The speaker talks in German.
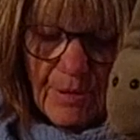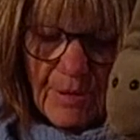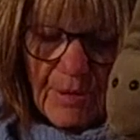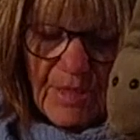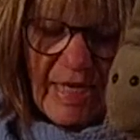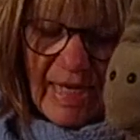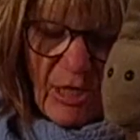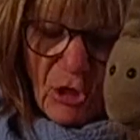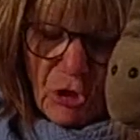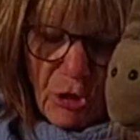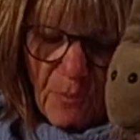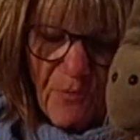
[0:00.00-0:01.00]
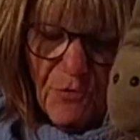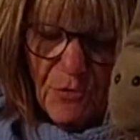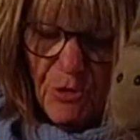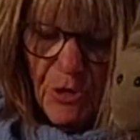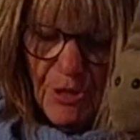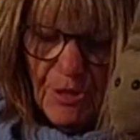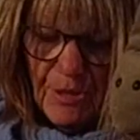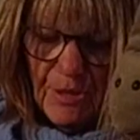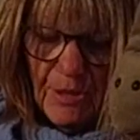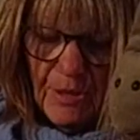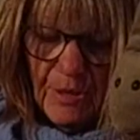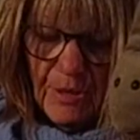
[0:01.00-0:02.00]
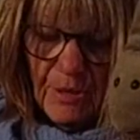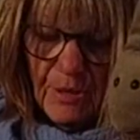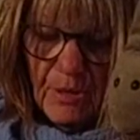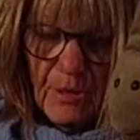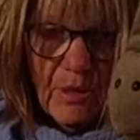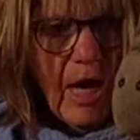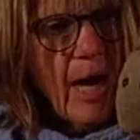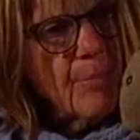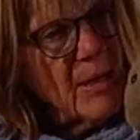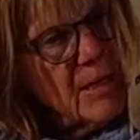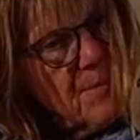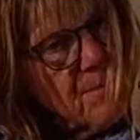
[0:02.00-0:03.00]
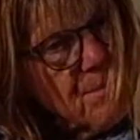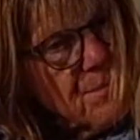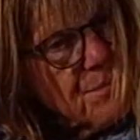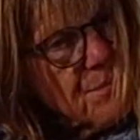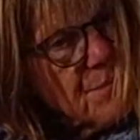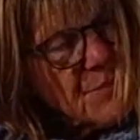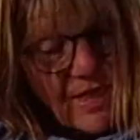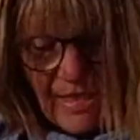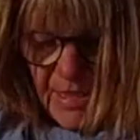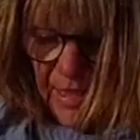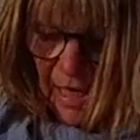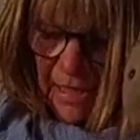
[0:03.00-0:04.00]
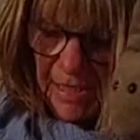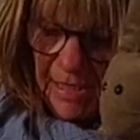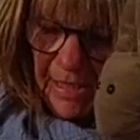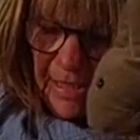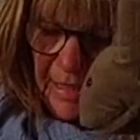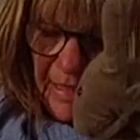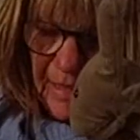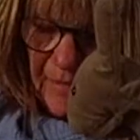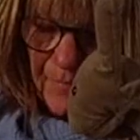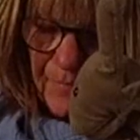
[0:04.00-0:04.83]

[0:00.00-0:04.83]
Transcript: Sie hätte auch schimpfen können. Aber das tat sie nicht.